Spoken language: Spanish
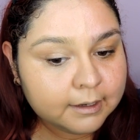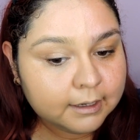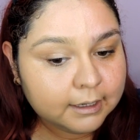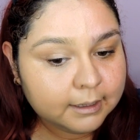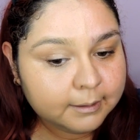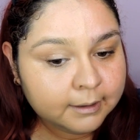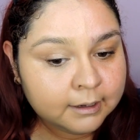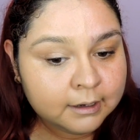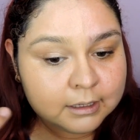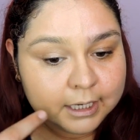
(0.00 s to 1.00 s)
Y
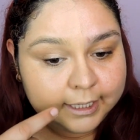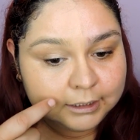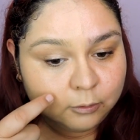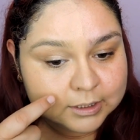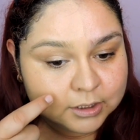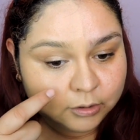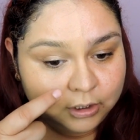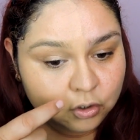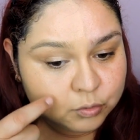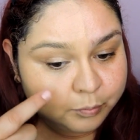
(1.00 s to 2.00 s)
en cuestión
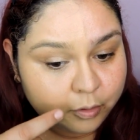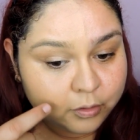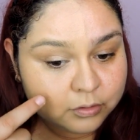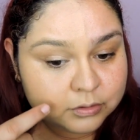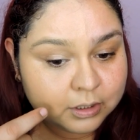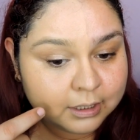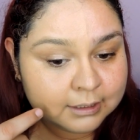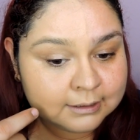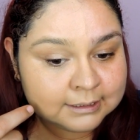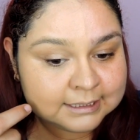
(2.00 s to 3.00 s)
de los poros,
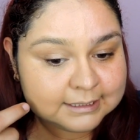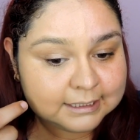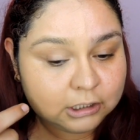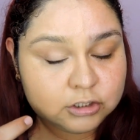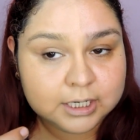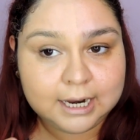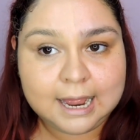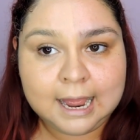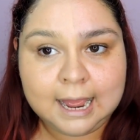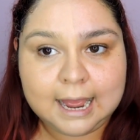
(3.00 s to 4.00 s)
si sí los
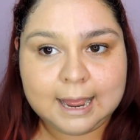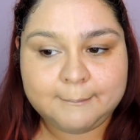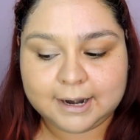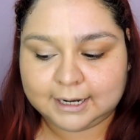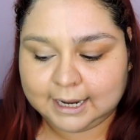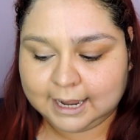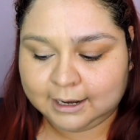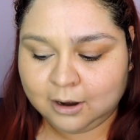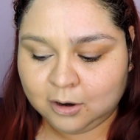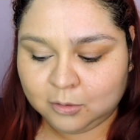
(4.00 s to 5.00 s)
llega a marcar
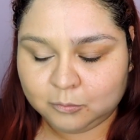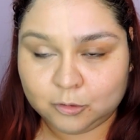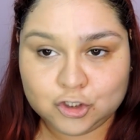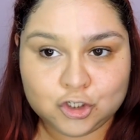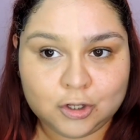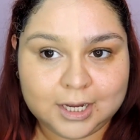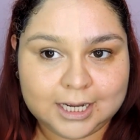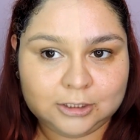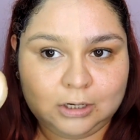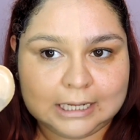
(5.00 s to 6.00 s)
mucho
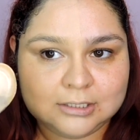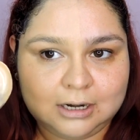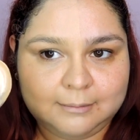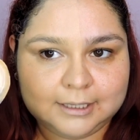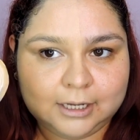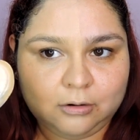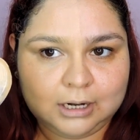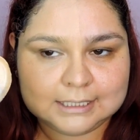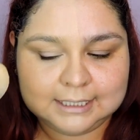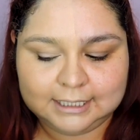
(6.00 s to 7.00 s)
dejándola solamente con
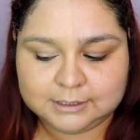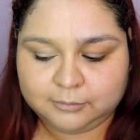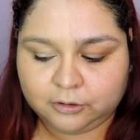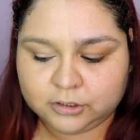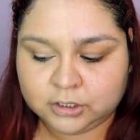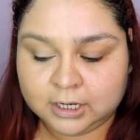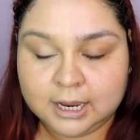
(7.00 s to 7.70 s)
la Silly Sponge.